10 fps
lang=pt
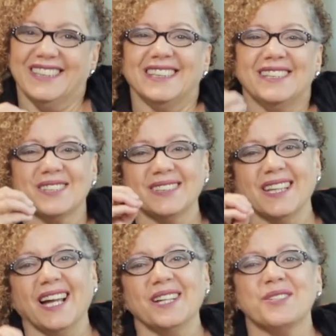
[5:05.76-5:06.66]

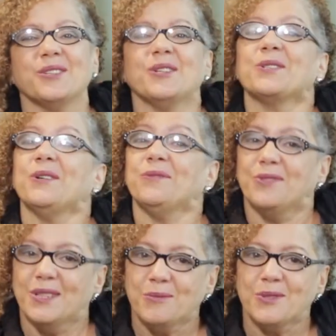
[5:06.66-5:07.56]
identidade nós só
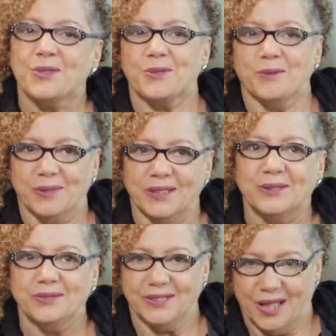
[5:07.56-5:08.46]
vamos descobrir
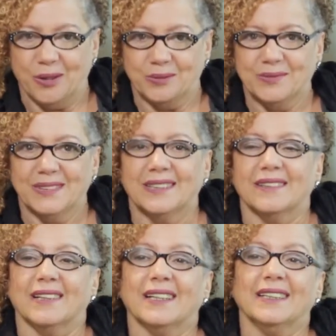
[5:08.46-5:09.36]
no final.
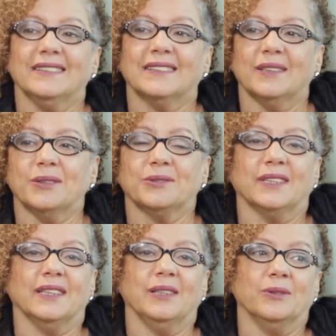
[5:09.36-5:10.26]
Né? Então eu
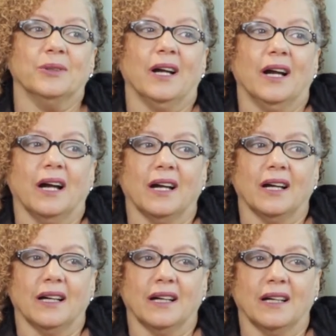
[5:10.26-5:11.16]
tenho
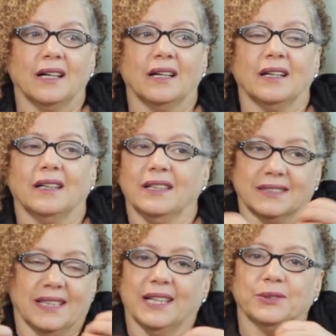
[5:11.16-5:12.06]
uh,
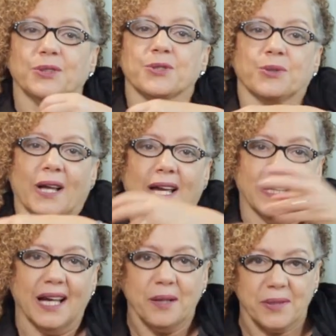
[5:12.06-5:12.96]
esse narrador titular
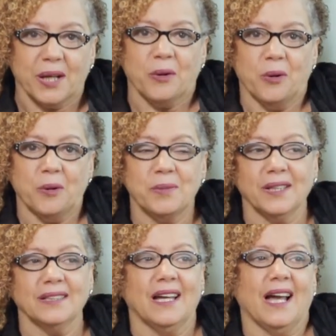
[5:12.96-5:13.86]
abre a
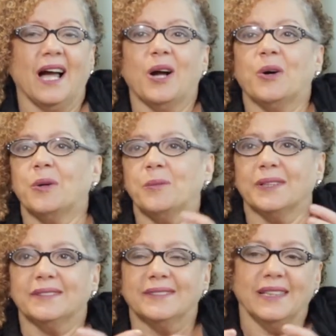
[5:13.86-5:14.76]
obra, a
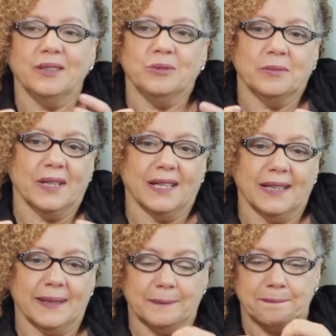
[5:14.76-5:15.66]
obra tem
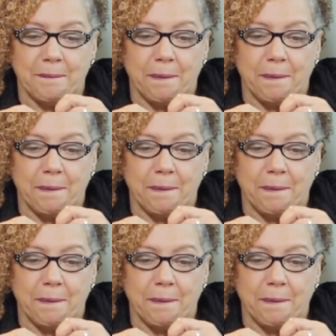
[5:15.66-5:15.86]
uma,